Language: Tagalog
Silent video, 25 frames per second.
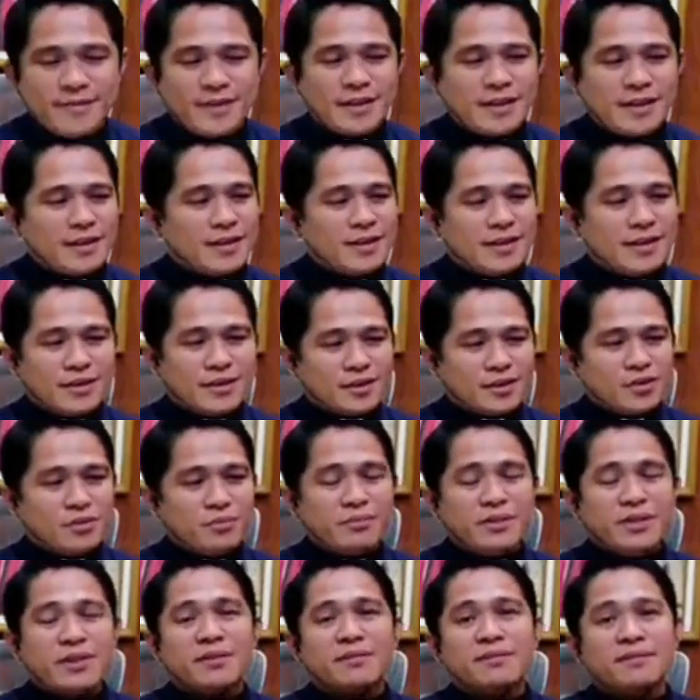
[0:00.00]
You cannot
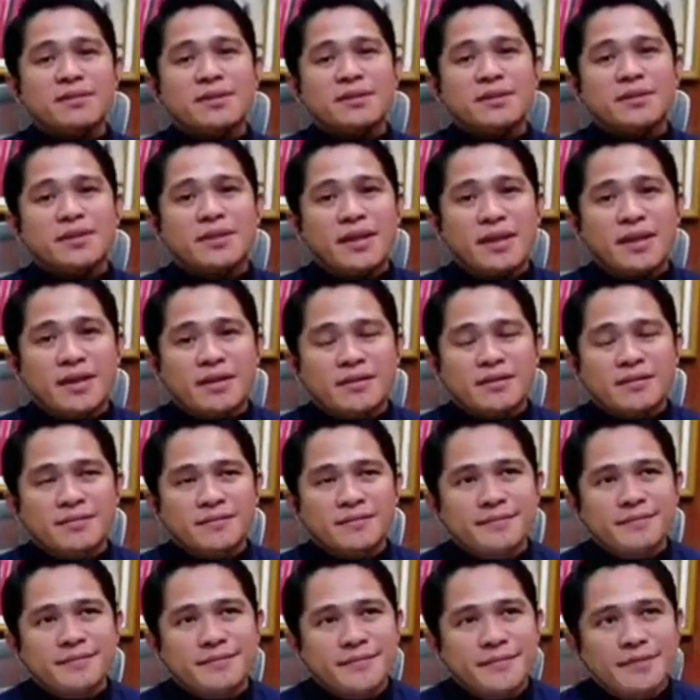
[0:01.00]
commit mistake.
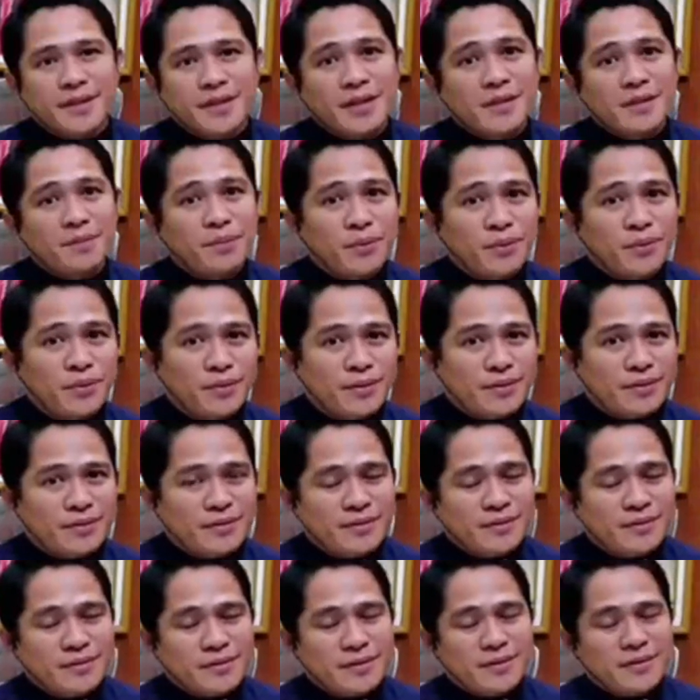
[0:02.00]
Hindi po,
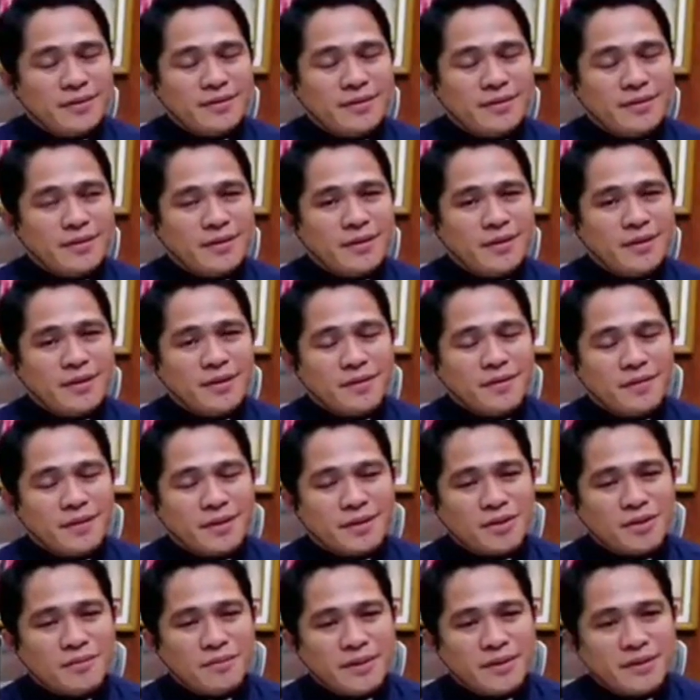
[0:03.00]
they never
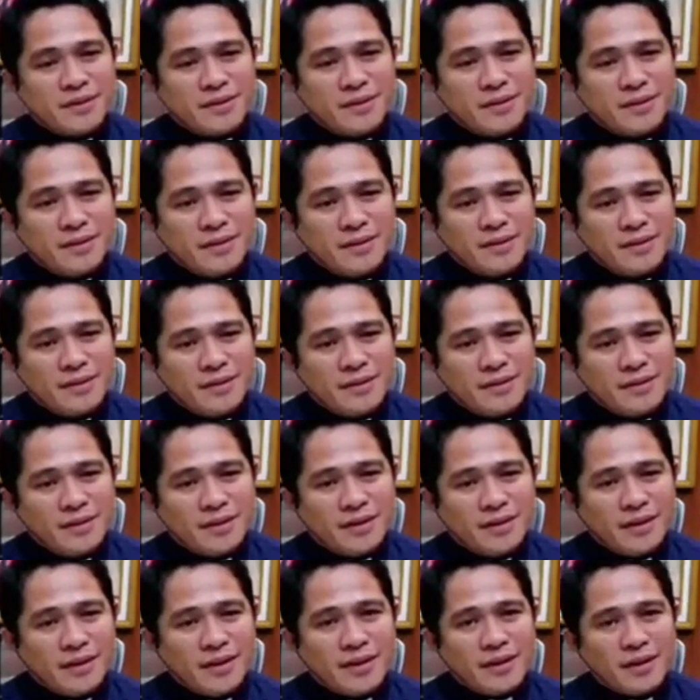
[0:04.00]
commit,
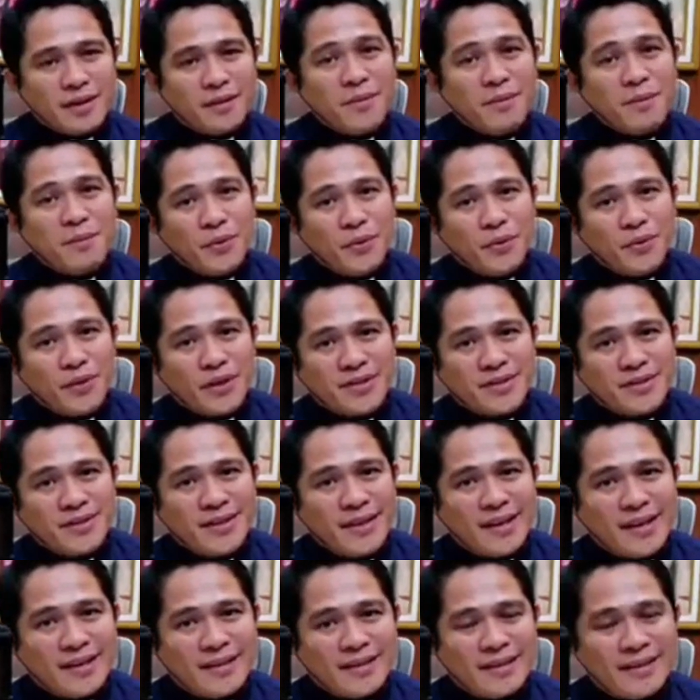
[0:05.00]
ay, iba po yung
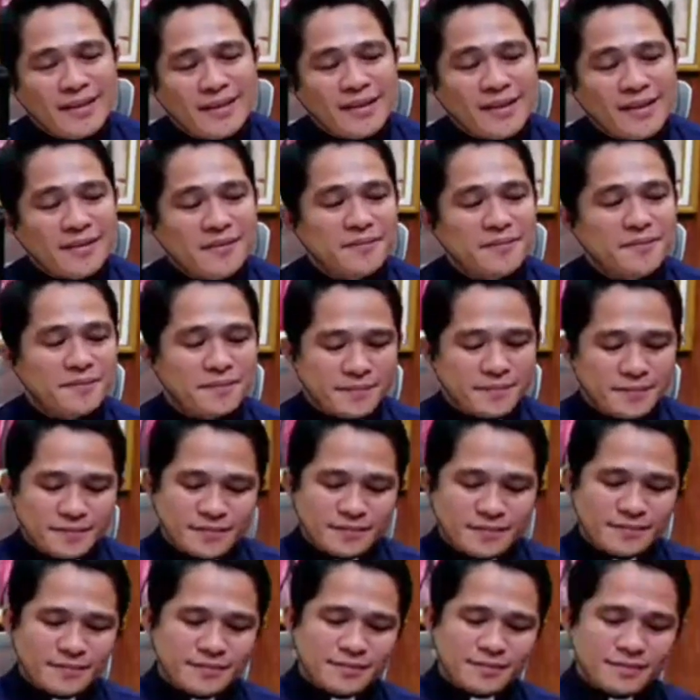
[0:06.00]
kasalanan ha.
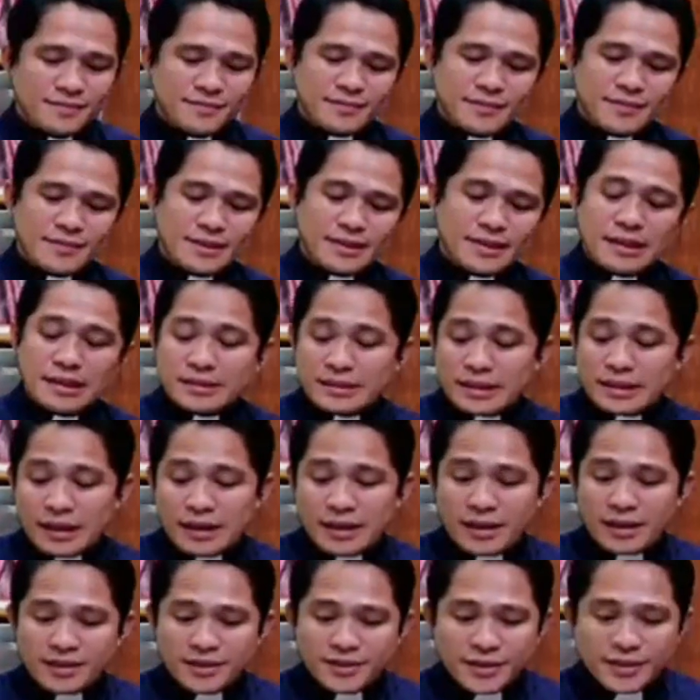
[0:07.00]
Mm,
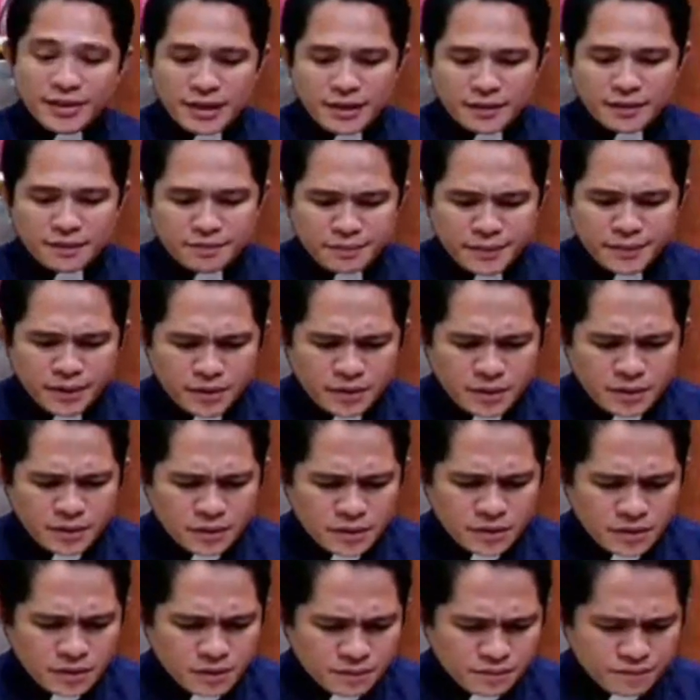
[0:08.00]
nagkasala sila.
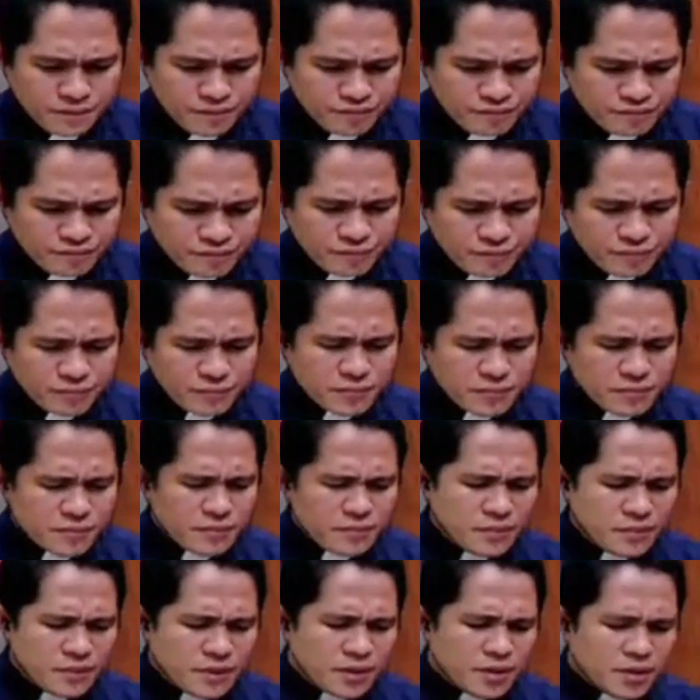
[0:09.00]
Pero,
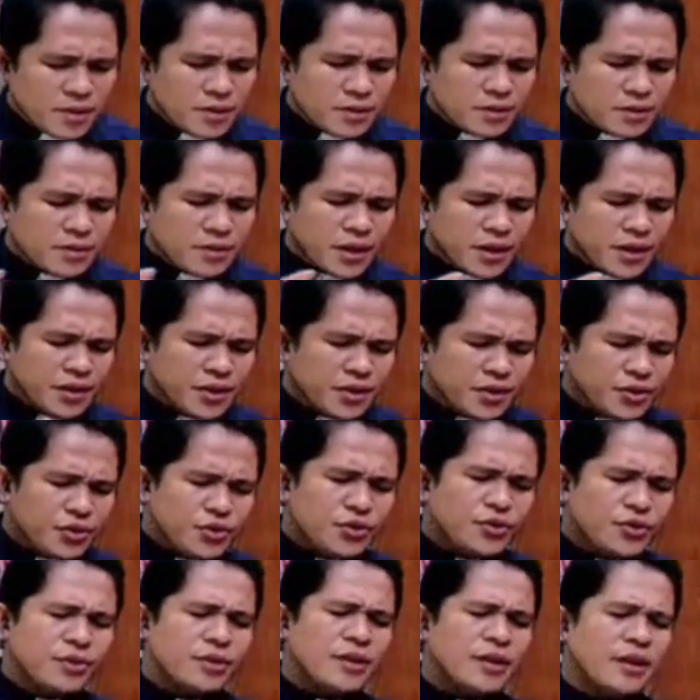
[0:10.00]
sa
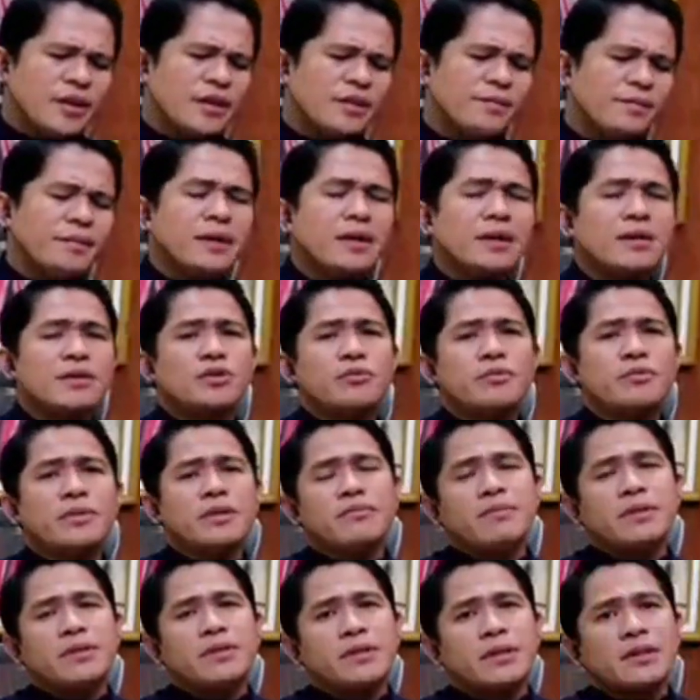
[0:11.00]
issue na
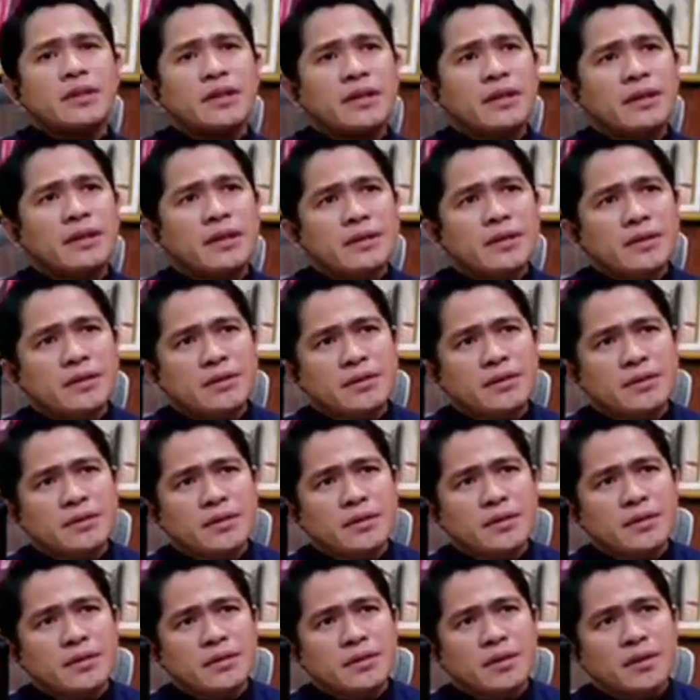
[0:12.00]
makakommit ba sila ng
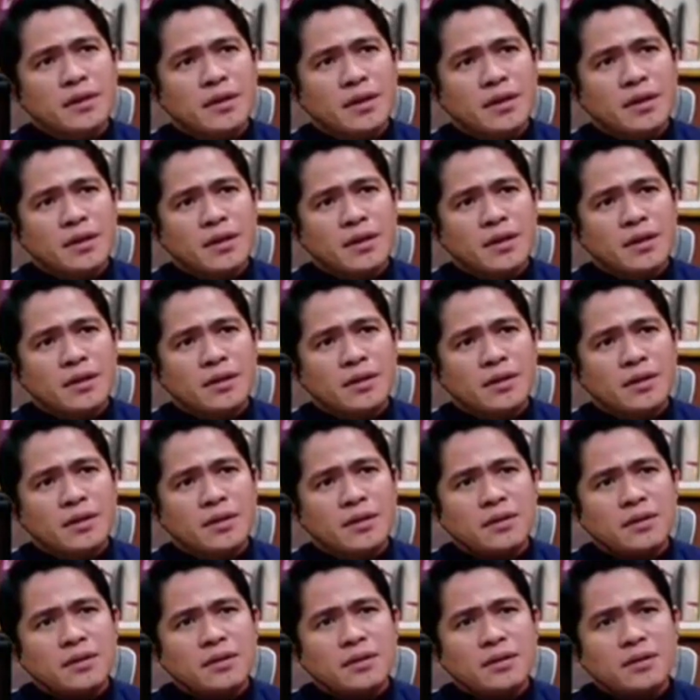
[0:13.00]
uh,
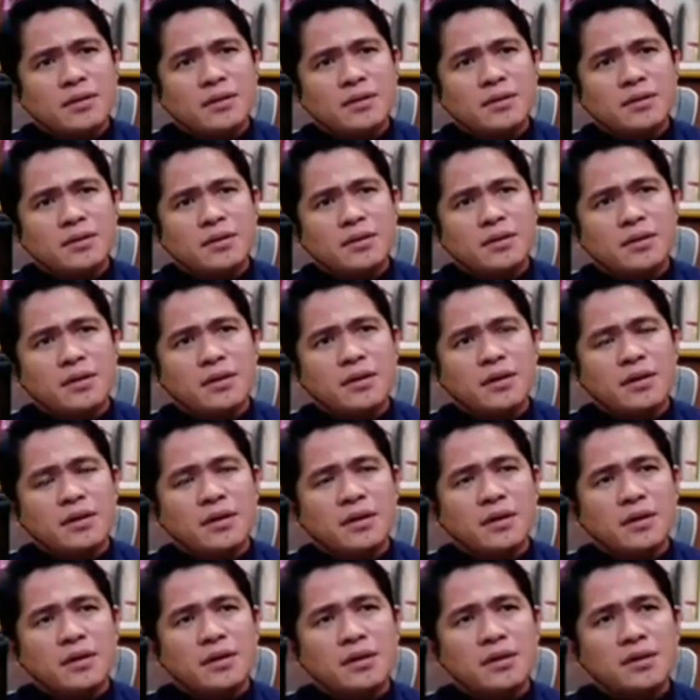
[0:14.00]

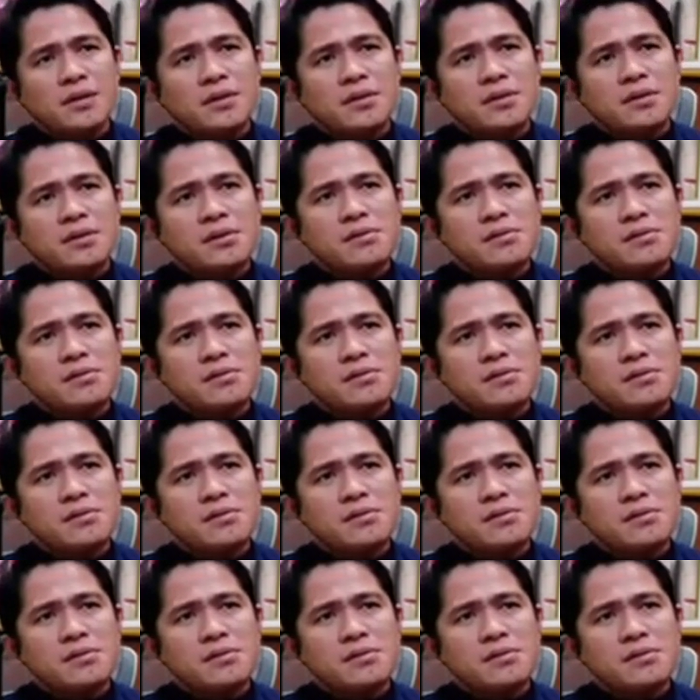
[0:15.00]
uh,